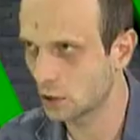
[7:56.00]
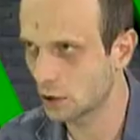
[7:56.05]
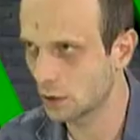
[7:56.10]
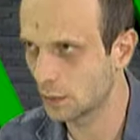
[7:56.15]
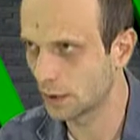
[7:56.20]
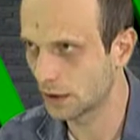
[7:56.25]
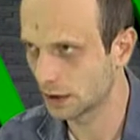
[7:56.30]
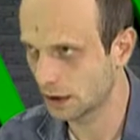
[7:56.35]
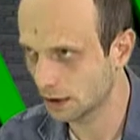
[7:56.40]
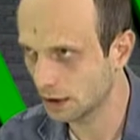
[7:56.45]
что
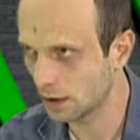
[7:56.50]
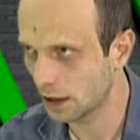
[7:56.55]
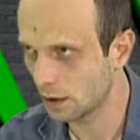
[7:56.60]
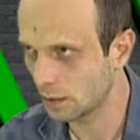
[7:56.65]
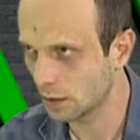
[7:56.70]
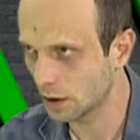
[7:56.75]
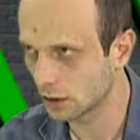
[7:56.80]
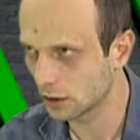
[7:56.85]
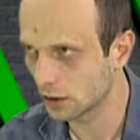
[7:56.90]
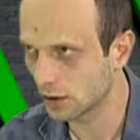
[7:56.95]
по
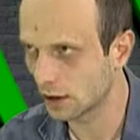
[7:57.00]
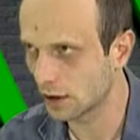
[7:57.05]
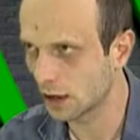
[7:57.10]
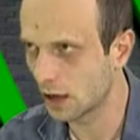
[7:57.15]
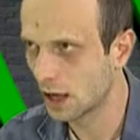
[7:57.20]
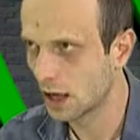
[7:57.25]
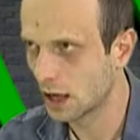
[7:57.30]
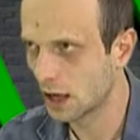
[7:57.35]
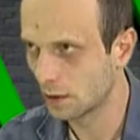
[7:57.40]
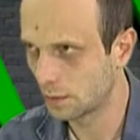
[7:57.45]
тендерам, которые
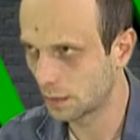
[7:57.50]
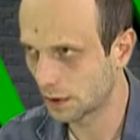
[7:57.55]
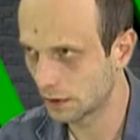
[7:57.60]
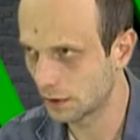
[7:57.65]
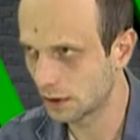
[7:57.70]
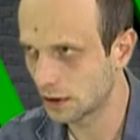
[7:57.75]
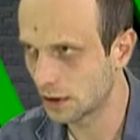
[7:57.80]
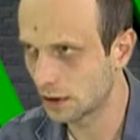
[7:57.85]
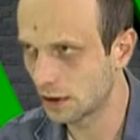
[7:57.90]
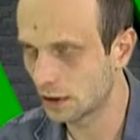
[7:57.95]

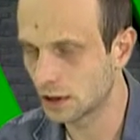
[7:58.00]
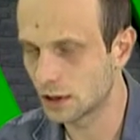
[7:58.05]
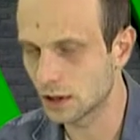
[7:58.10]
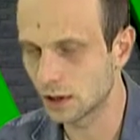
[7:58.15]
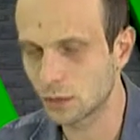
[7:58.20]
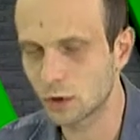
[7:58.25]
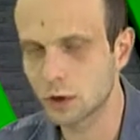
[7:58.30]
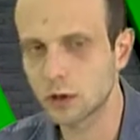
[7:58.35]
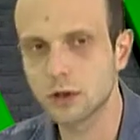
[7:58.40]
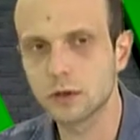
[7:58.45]
проводились,
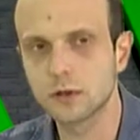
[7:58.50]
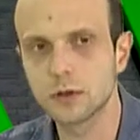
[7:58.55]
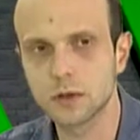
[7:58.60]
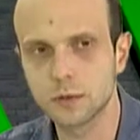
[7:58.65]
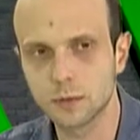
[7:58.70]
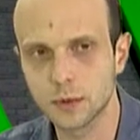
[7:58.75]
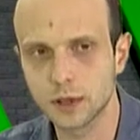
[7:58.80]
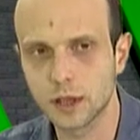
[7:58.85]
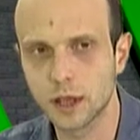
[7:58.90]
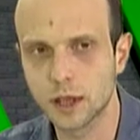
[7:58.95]
и можно вот
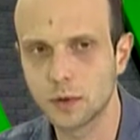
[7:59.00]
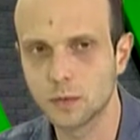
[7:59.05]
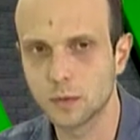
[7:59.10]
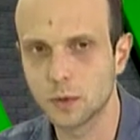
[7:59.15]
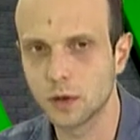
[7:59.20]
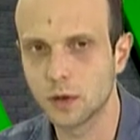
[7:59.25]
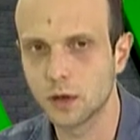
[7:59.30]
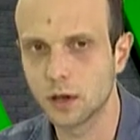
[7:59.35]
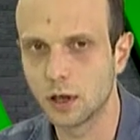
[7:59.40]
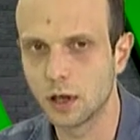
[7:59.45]
смотреть
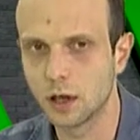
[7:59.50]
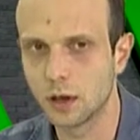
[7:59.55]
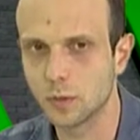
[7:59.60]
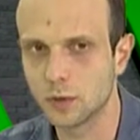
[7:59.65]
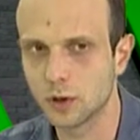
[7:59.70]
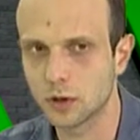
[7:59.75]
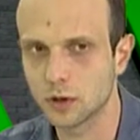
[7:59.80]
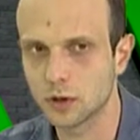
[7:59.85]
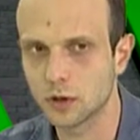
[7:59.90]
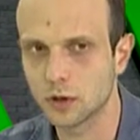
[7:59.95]
по э,
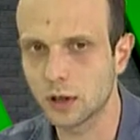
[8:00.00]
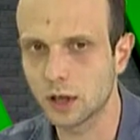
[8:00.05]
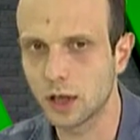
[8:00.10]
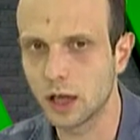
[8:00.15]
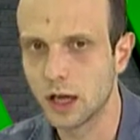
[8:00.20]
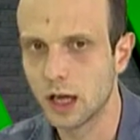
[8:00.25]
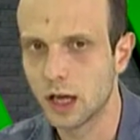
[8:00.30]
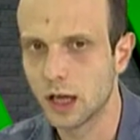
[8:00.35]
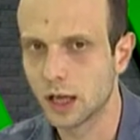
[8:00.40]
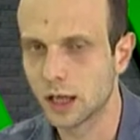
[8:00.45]

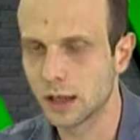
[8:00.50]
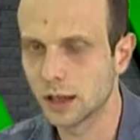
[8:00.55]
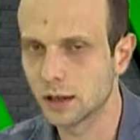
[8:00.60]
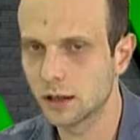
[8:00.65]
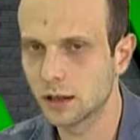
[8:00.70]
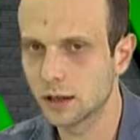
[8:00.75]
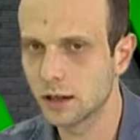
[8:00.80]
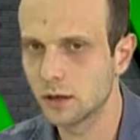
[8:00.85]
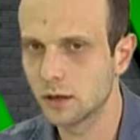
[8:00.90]
Прозора, где-то